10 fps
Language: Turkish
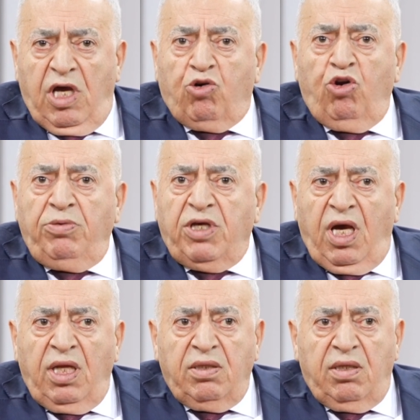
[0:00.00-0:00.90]
Ekonomik
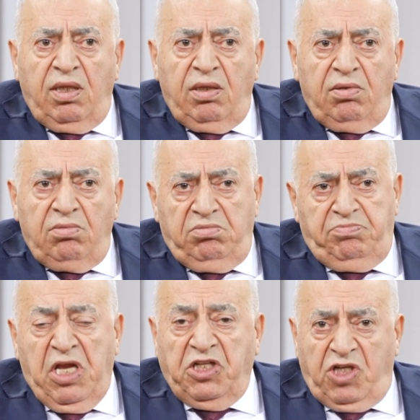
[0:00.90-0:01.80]
hayat
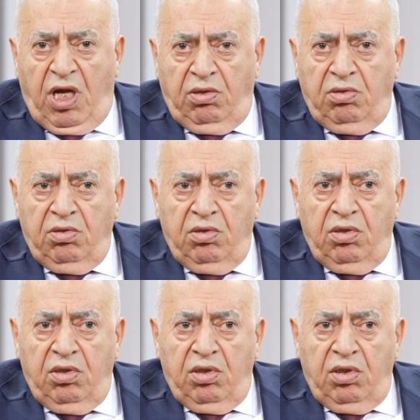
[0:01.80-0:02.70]
perişan.
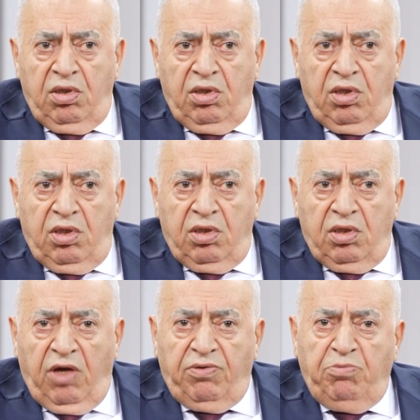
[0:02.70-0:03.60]

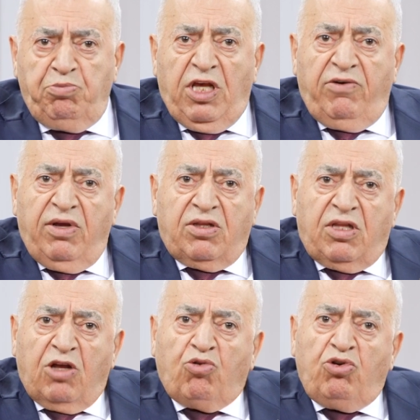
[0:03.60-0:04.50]
Efendim bilgi ve
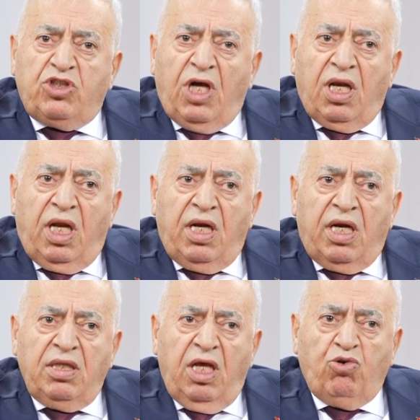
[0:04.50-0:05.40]
teknoloji
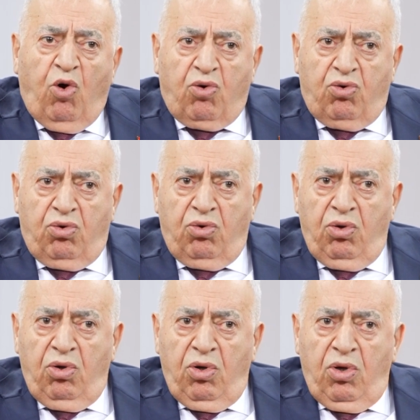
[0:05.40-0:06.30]
alanlarında yok.
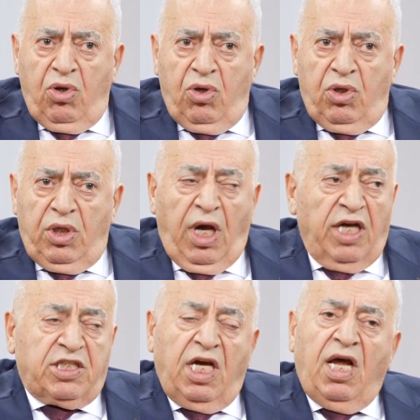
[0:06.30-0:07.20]
E,
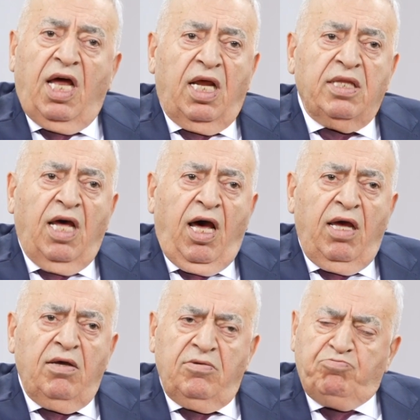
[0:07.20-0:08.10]
askeri alanda
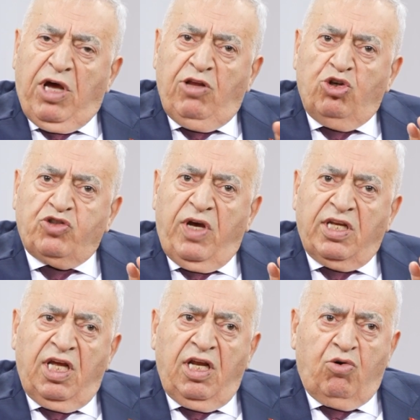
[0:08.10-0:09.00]
balyoz ve
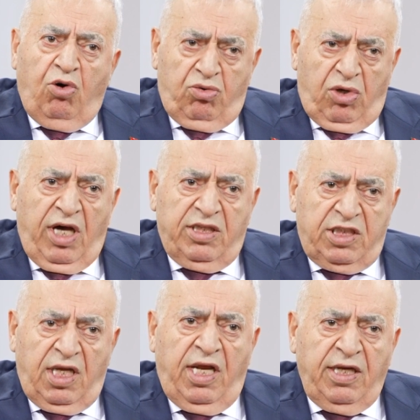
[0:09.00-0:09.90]
ergenekon
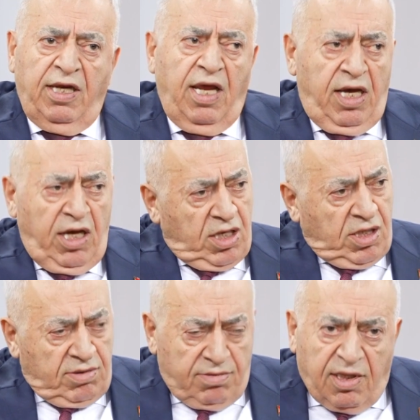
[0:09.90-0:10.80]
hadiseleriyle
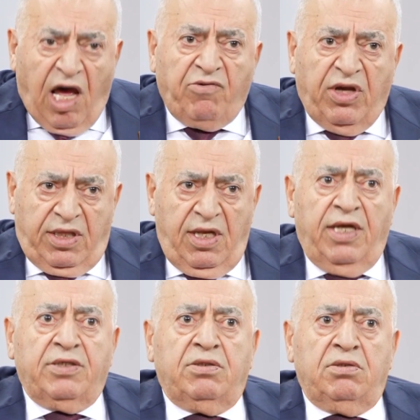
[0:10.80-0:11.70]
lav
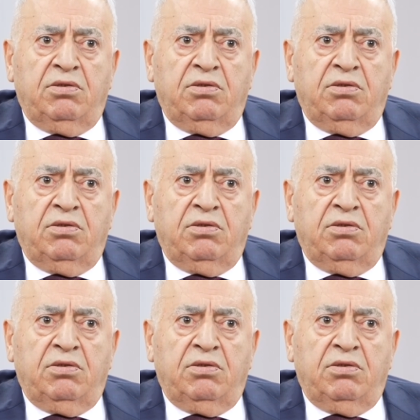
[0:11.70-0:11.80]
ettiler.